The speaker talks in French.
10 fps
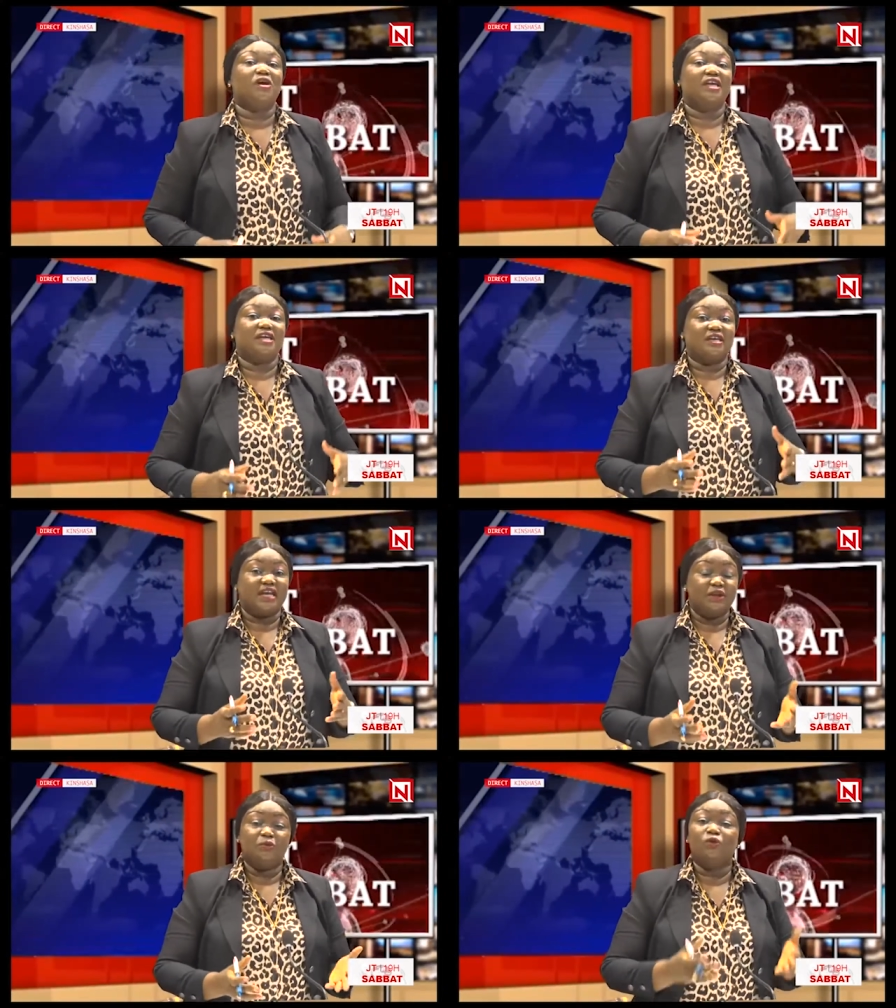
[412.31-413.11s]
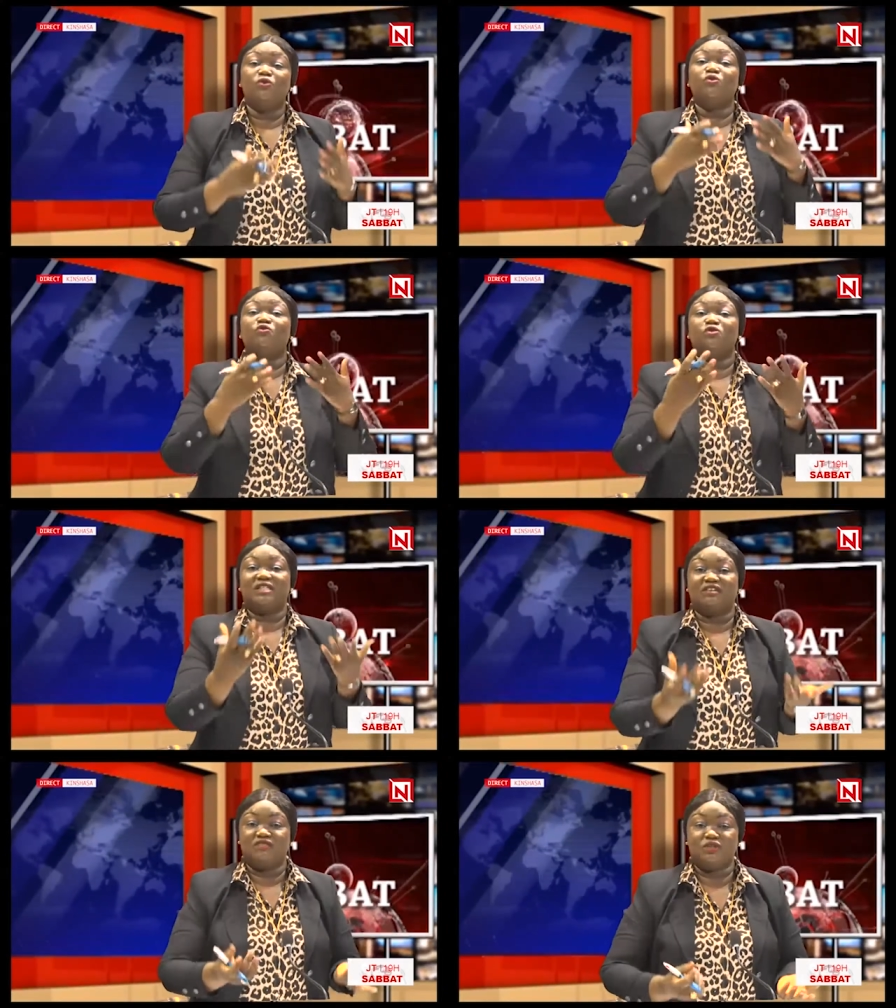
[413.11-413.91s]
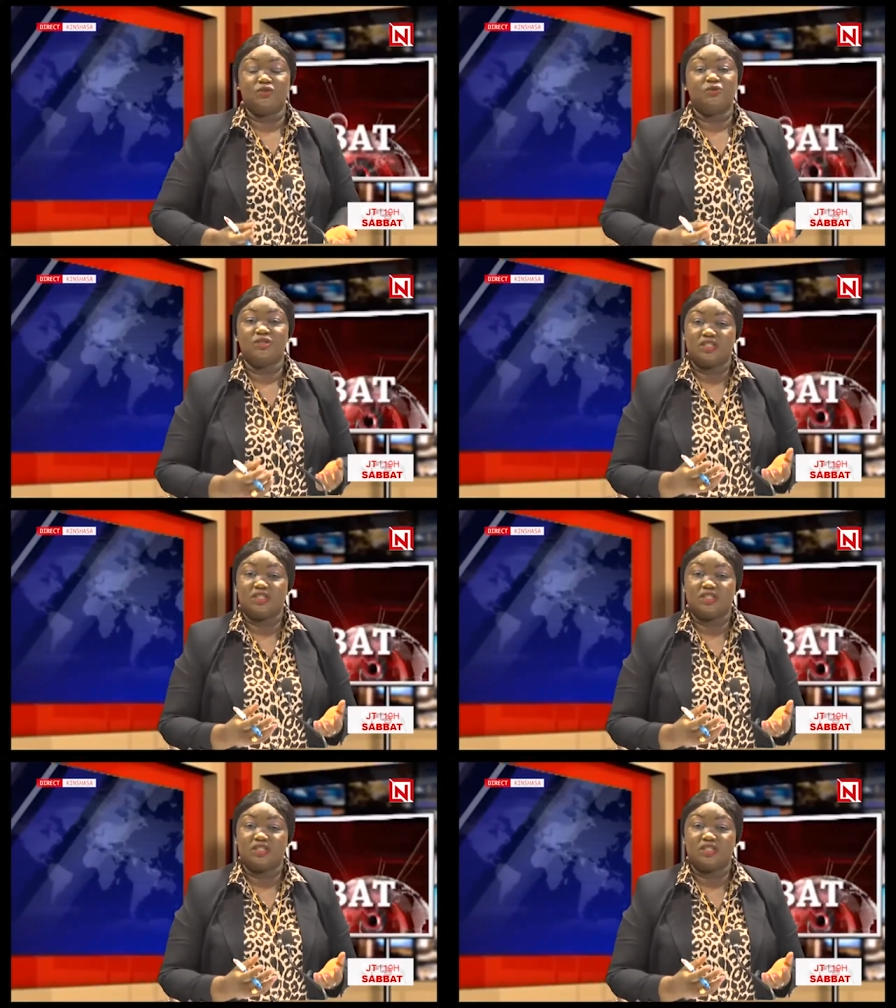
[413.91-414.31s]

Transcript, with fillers: Et également, nous vous invitons,